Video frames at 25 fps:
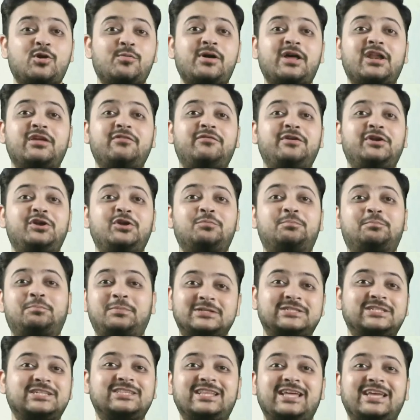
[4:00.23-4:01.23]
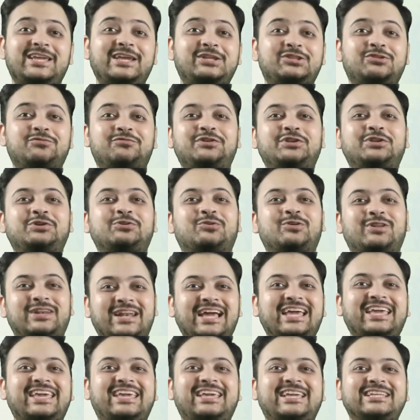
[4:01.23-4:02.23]
हमारी वीडियो पसंद आई है तो वीडियो को
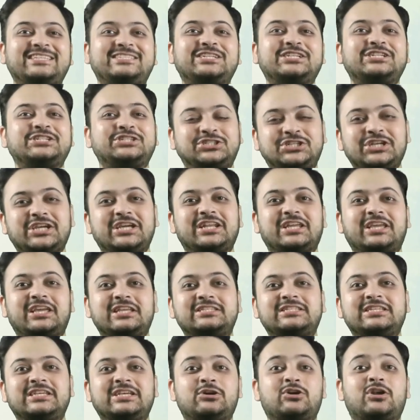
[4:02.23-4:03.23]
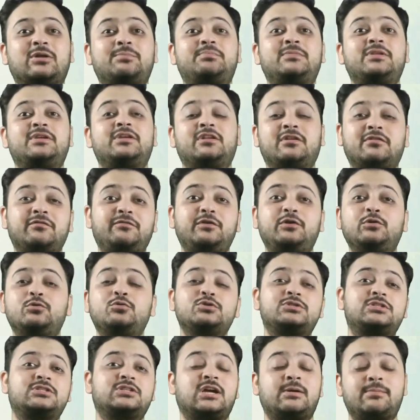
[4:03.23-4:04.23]
लाइक कीजिए शेयर कीजिए और अपने
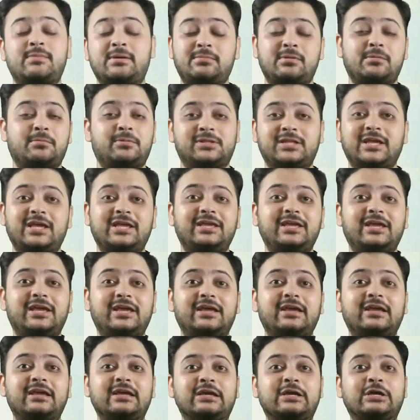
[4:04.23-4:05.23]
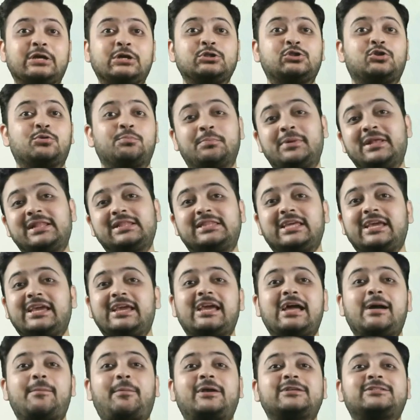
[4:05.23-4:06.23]
रिव्यूज कमेंट में बताइए तो मिलते
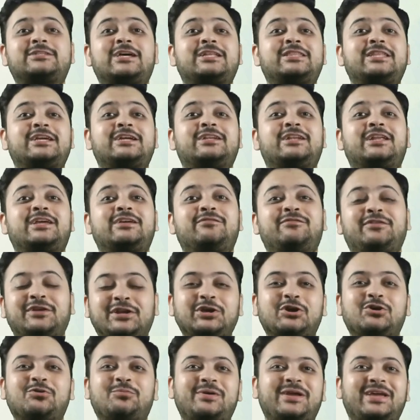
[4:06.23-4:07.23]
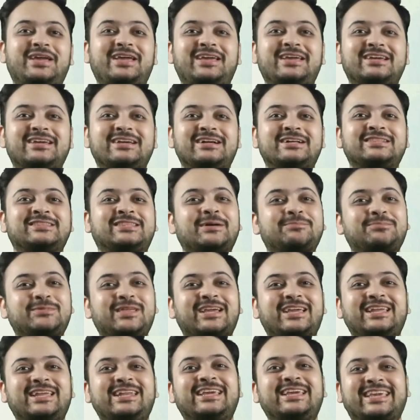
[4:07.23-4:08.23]
हैं आपके साथ एक नई वीडियो में तब
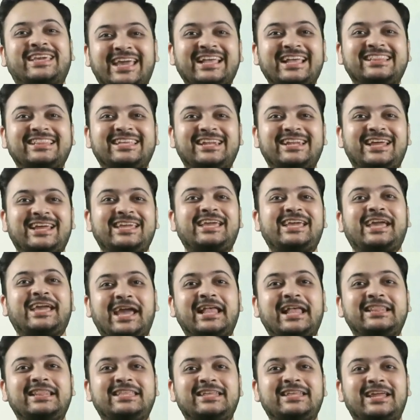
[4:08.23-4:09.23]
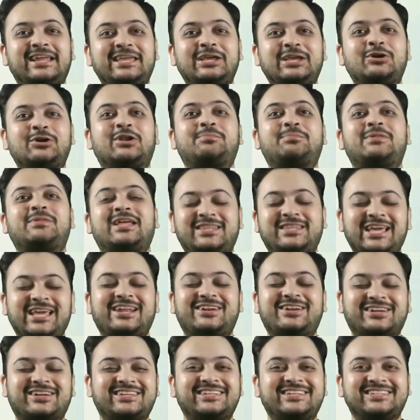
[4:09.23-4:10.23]
तक के लिए खेलते रहिए हेल्दी रहिए और अपना
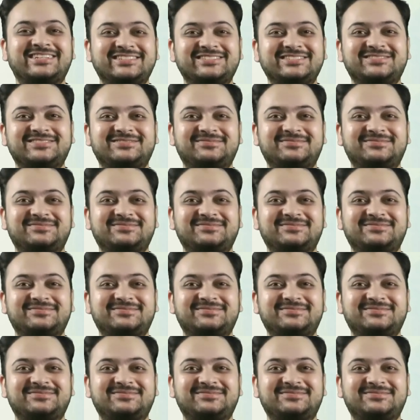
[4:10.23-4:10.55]
ध्यान रखिए